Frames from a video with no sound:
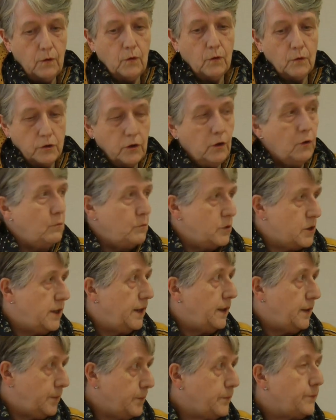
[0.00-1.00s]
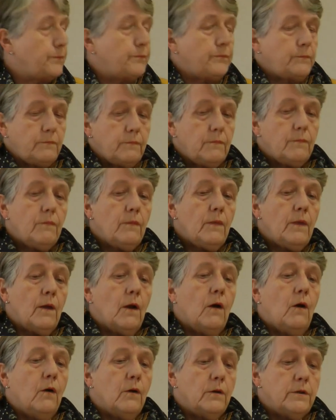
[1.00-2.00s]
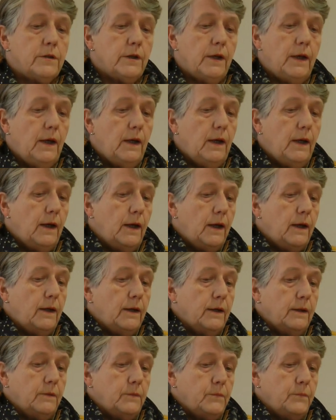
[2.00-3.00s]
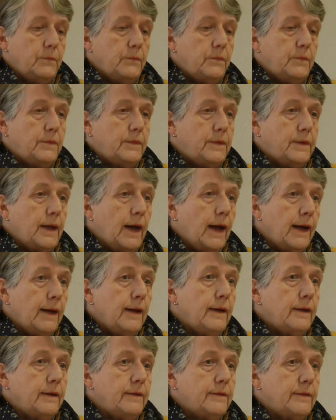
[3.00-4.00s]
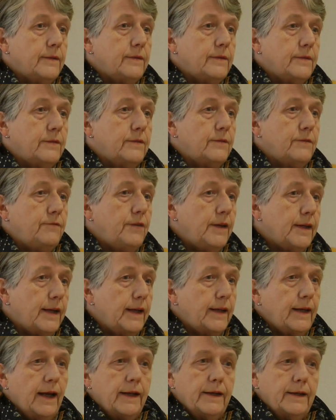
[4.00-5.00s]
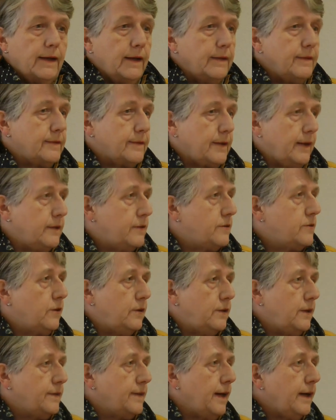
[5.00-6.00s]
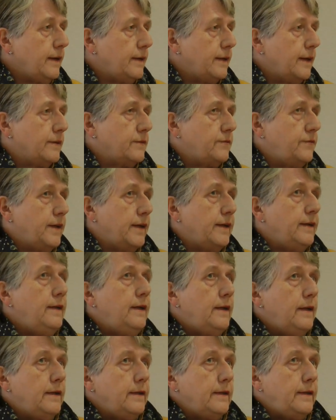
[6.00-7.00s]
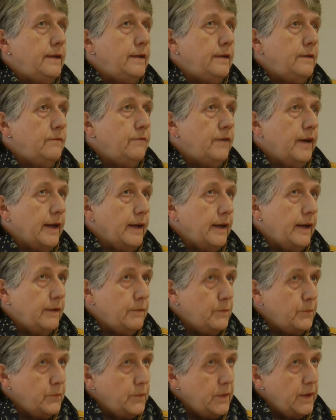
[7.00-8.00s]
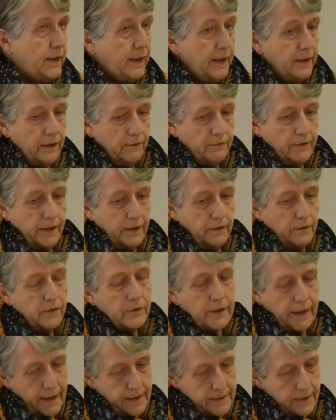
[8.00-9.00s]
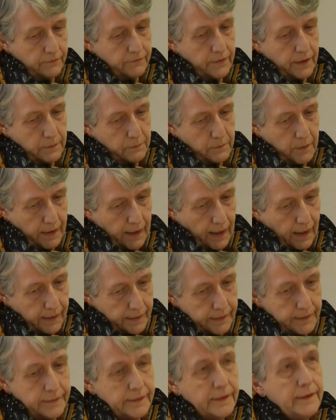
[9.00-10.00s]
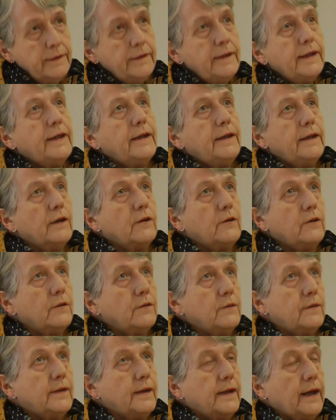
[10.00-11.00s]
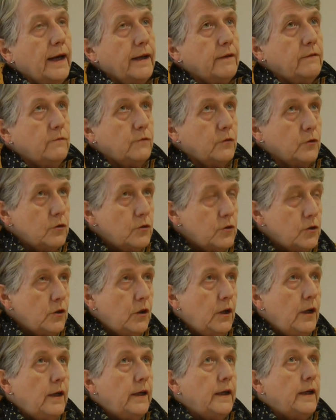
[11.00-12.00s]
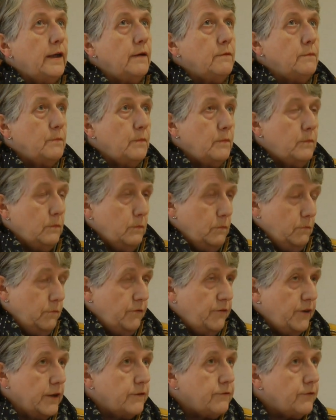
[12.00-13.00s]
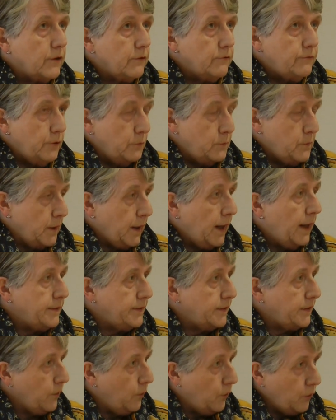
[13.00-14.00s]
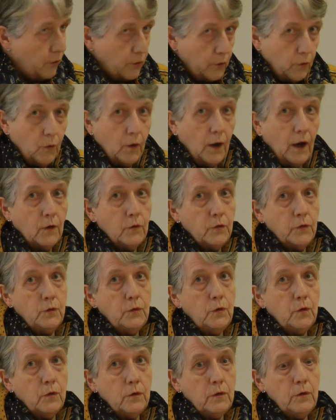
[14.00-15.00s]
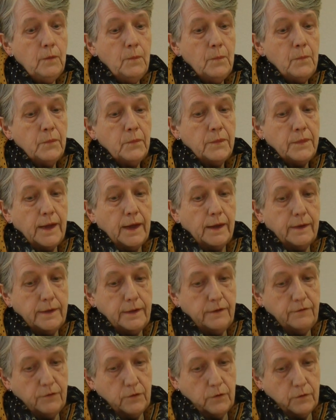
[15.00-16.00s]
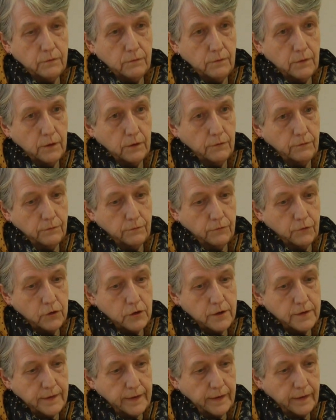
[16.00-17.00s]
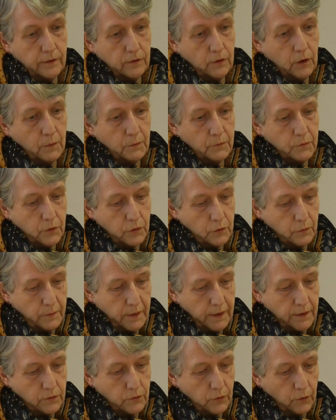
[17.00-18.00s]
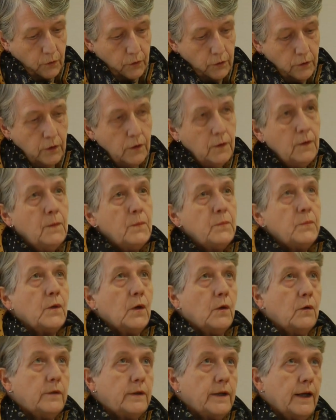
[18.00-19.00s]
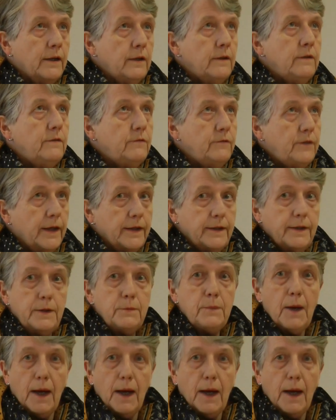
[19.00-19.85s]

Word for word: unter Umständen. Und ähm, da ist es wirklich eine ganz, ganz tolle Sache, dass wir die, ähm, die Kinder werden, die Eltern werden benachrichtigt, die Kinder können sich einen Wunsch im Wert von 35 Euro aussuchen. die ähm, Wunschzettel kommen zu mir zurück und dann werden die